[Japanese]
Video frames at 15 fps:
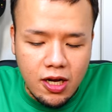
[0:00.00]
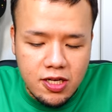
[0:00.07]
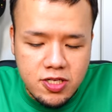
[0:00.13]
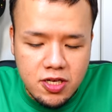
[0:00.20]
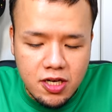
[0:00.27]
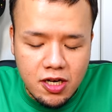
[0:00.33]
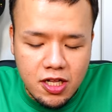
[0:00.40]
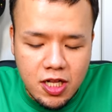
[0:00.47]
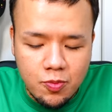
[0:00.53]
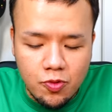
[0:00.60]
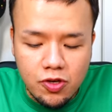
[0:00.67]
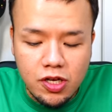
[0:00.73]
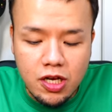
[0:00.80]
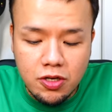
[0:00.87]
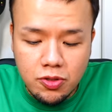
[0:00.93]
朝からでも
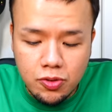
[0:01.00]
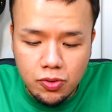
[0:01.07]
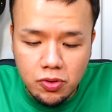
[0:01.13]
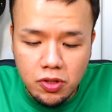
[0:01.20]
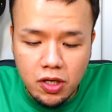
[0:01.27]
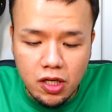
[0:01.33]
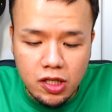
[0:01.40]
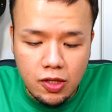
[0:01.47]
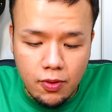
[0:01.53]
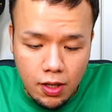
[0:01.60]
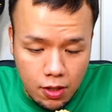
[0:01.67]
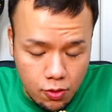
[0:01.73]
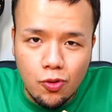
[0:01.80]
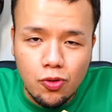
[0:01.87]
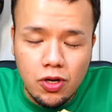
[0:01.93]
いけるよって方
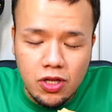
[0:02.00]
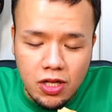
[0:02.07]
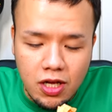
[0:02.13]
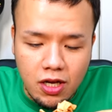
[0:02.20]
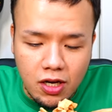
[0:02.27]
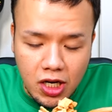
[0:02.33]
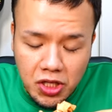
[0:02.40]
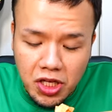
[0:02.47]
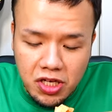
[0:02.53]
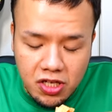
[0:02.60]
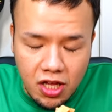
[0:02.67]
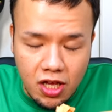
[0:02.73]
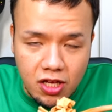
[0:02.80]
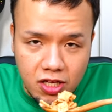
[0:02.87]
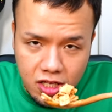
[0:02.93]
は、これね、かなり
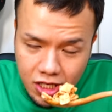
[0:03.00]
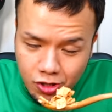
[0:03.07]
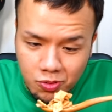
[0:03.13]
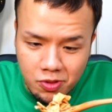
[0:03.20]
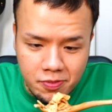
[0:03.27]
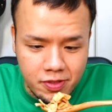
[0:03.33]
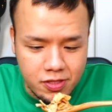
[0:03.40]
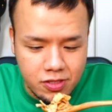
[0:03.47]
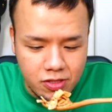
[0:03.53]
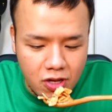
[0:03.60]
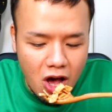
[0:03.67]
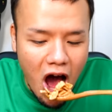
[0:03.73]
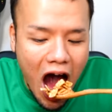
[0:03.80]
ね、いいと思います。